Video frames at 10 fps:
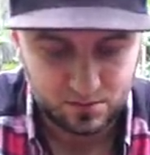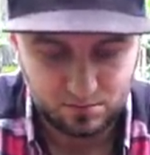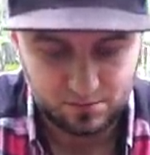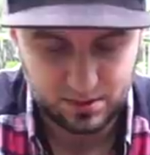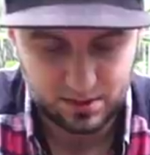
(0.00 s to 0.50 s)

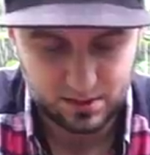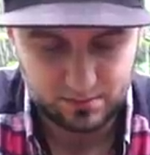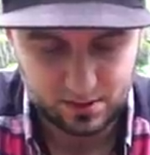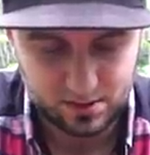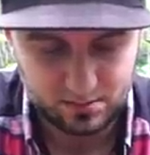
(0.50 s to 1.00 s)
Мы были
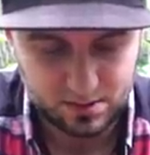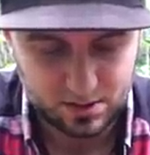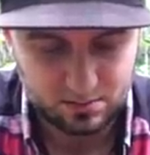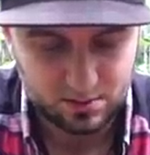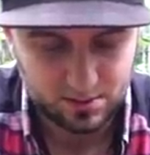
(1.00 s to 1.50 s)
мелкими
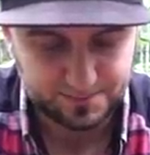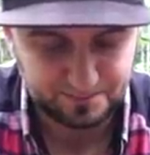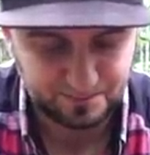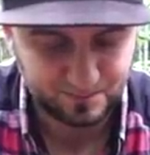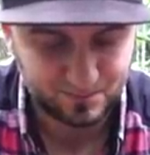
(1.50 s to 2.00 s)
такими
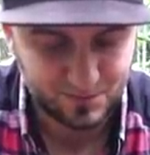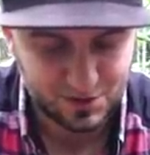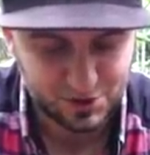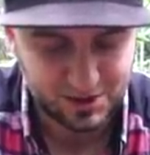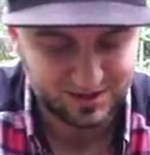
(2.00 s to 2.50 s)

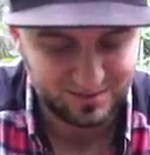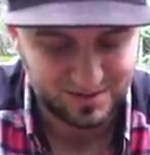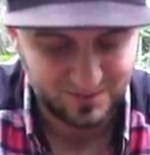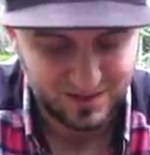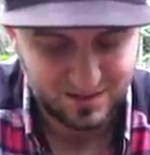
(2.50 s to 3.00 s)

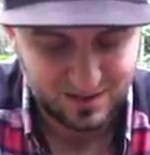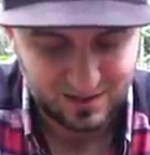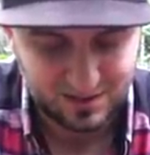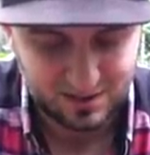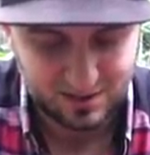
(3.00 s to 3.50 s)
шкетами,
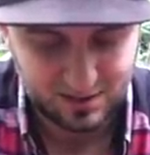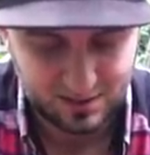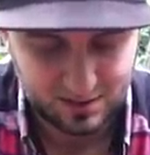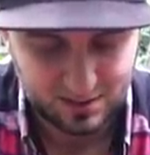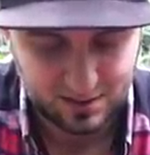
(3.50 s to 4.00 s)

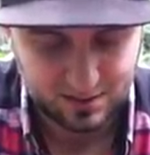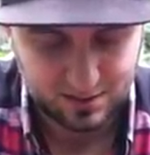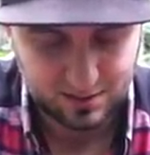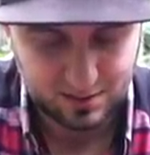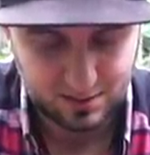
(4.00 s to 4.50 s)
и
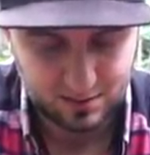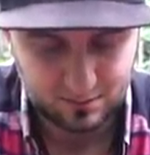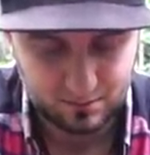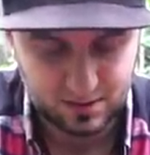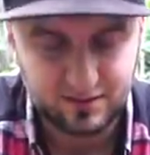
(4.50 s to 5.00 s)

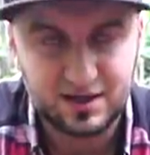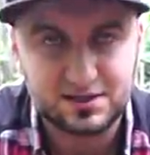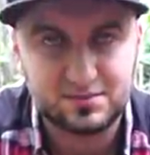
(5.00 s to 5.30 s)
мы давали